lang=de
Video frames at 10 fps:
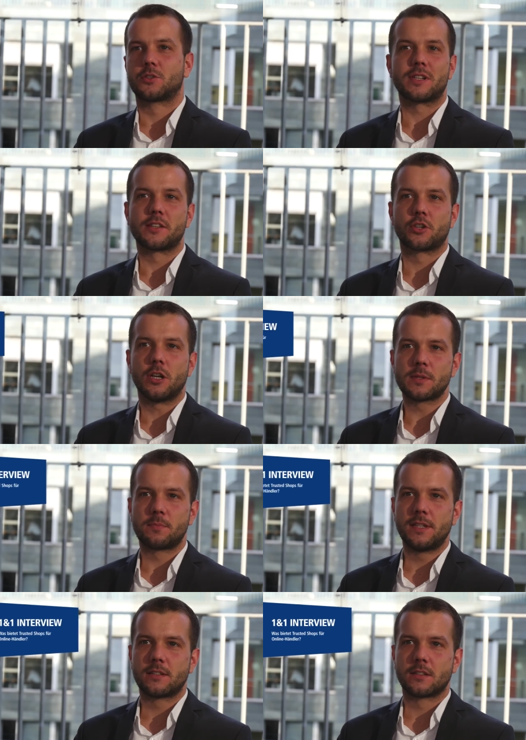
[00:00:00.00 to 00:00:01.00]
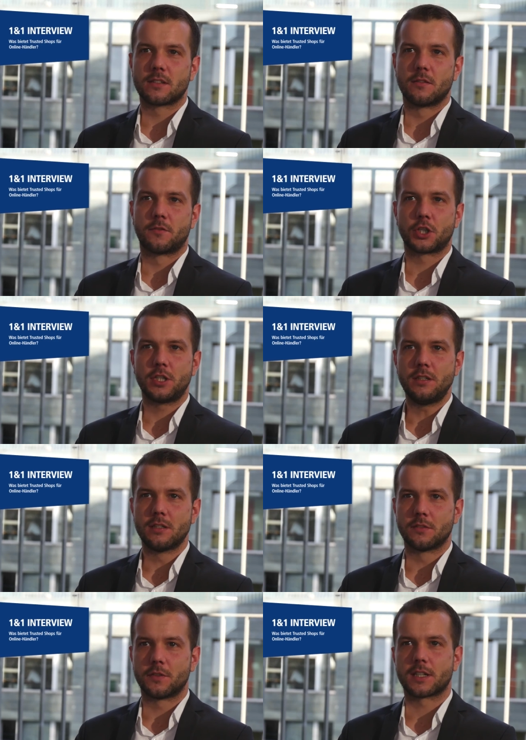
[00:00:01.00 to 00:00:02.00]
Trusted Shops bietet
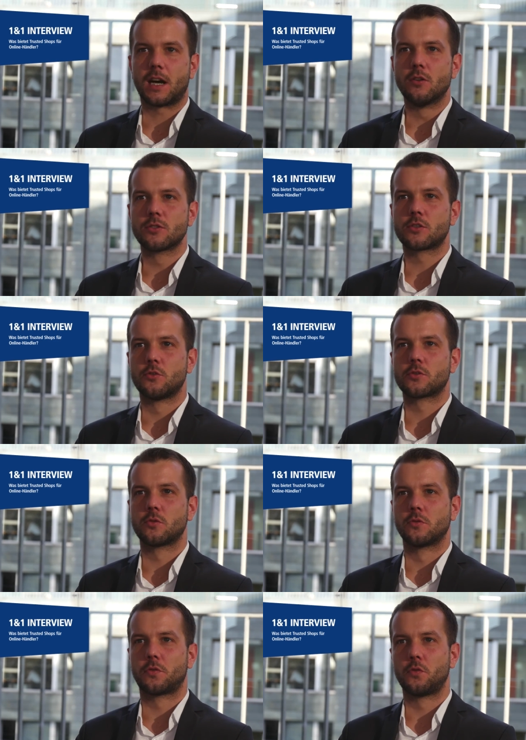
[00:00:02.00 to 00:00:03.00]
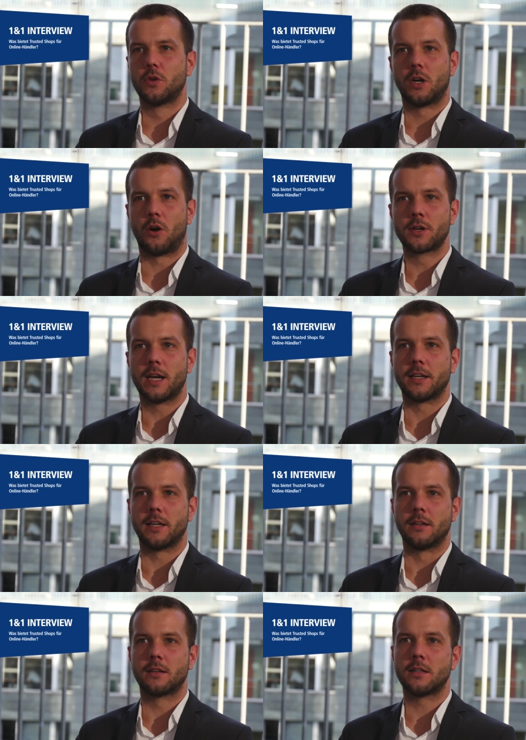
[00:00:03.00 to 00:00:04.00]
verschiedene Vertrauenslösungen für
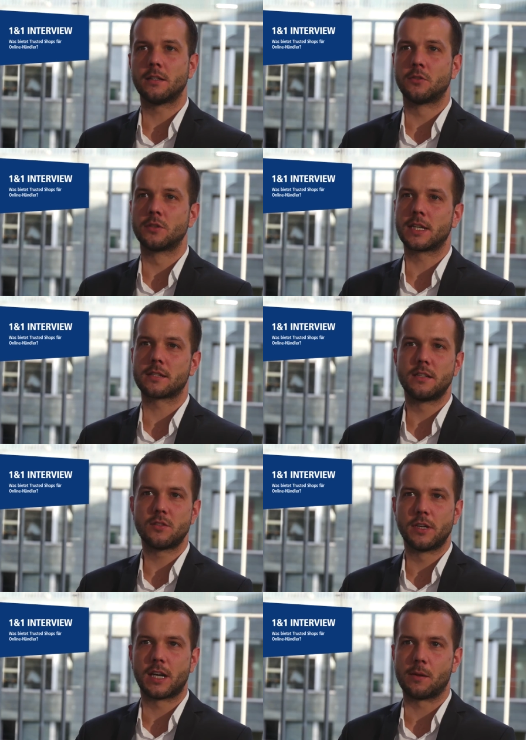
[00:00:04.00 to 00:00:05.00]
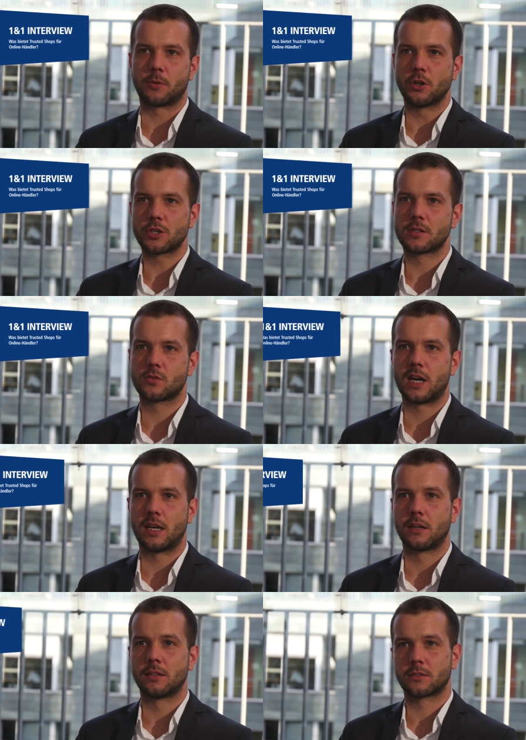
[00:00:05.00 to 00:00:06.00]
Online-Händler und das nicht nur innerhalb Deutschlands,
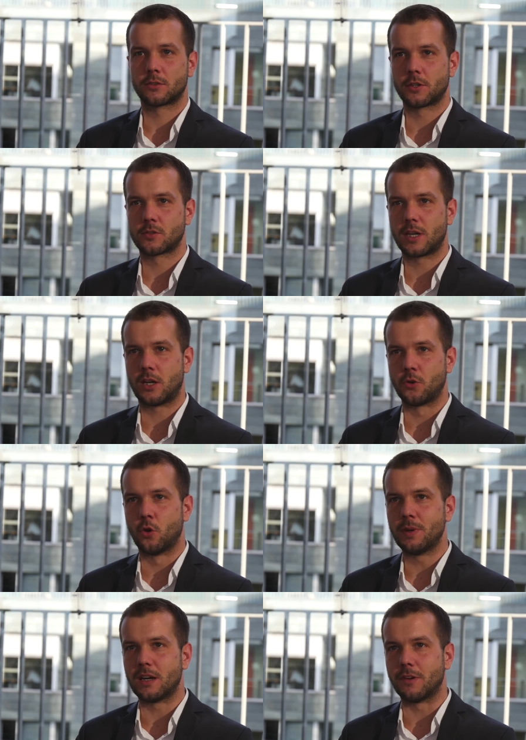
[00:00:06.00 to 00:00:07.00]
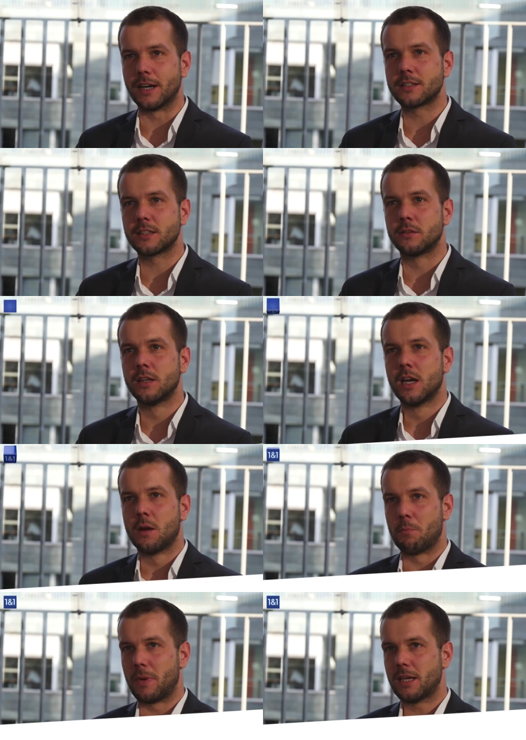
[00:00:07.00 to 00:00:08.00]
sogar, sondern sogar europaweit. In
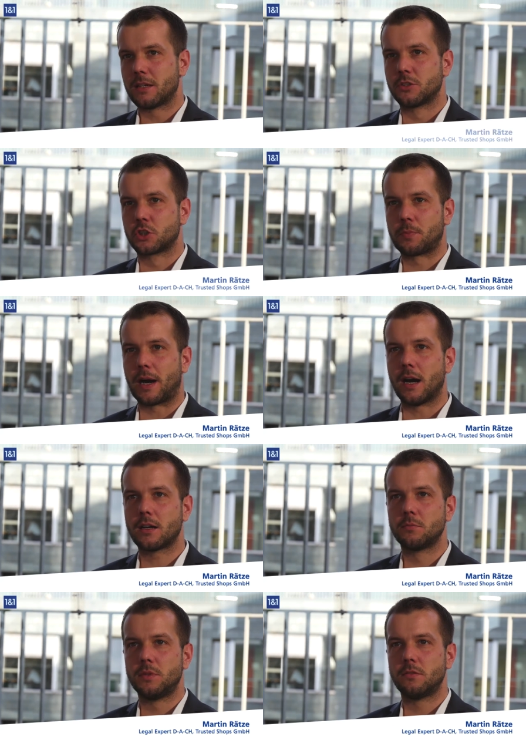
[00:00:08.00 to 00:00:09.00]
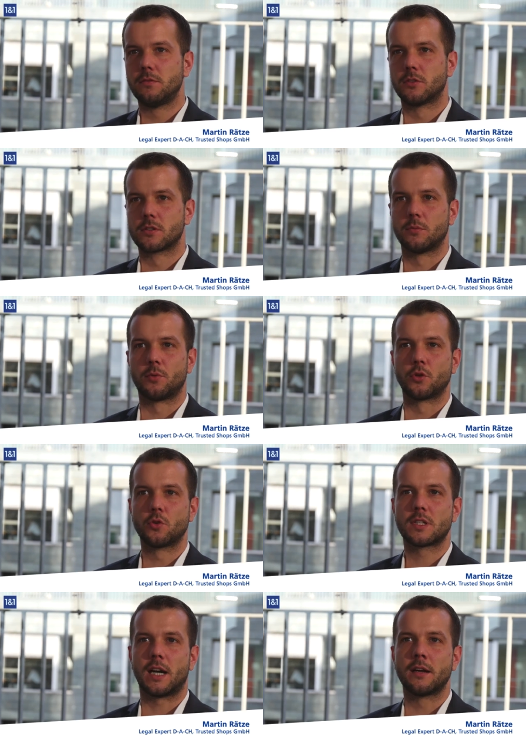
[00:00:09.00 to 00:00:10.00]
mehreren Sprachen bieten wir unsere
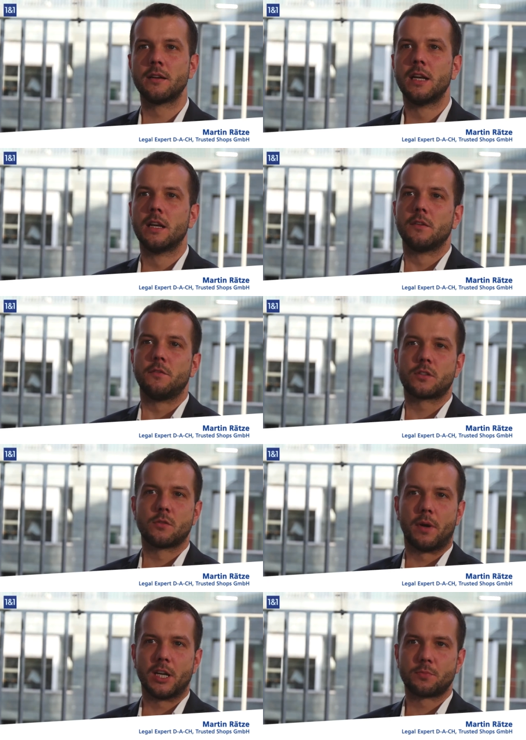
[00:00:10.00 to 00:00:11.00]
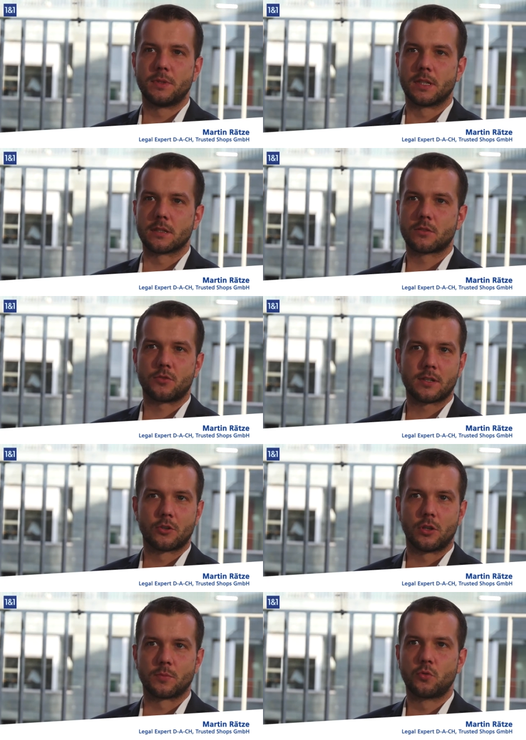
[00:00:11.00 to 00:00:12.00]
Produkte an, wie zum Beispiel das
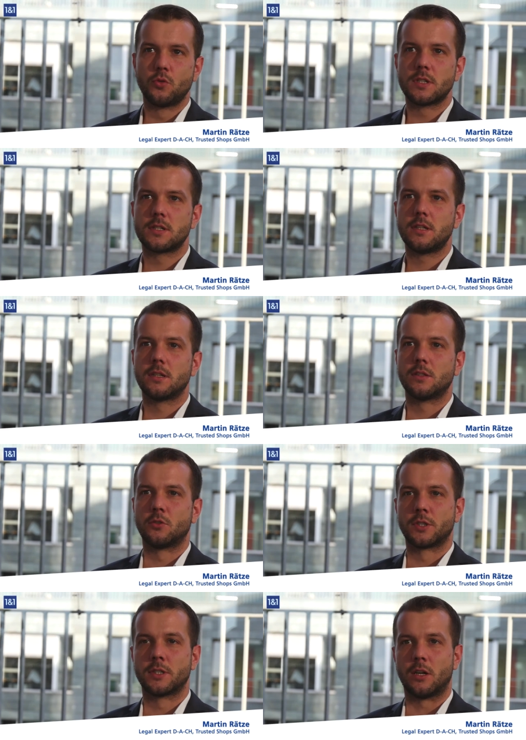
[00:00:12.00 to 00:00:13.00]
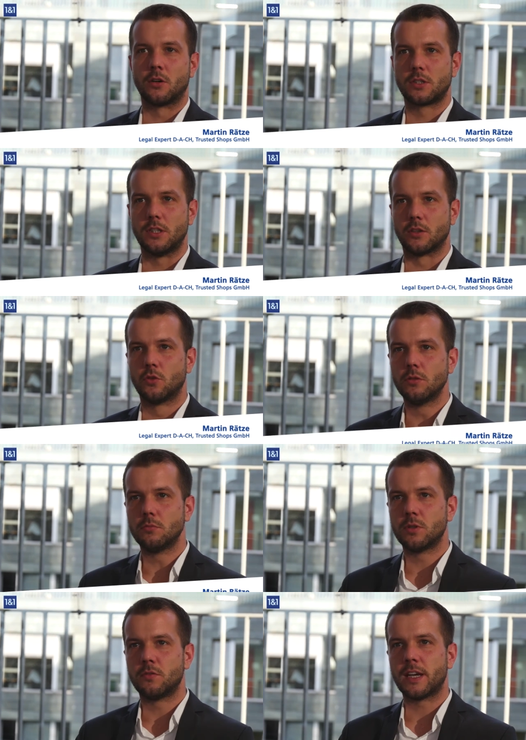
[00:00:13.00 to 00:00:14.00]
Trusted Shops Gütesiegel und auch die
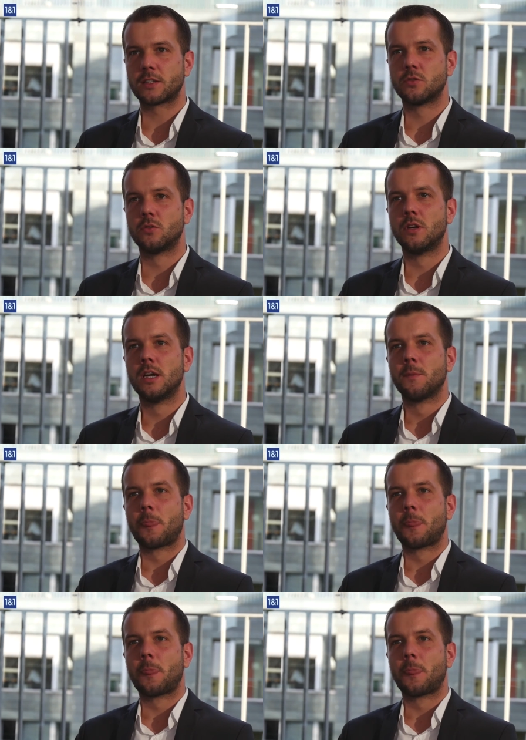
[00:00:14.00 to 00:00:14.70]
Kundenbewertung.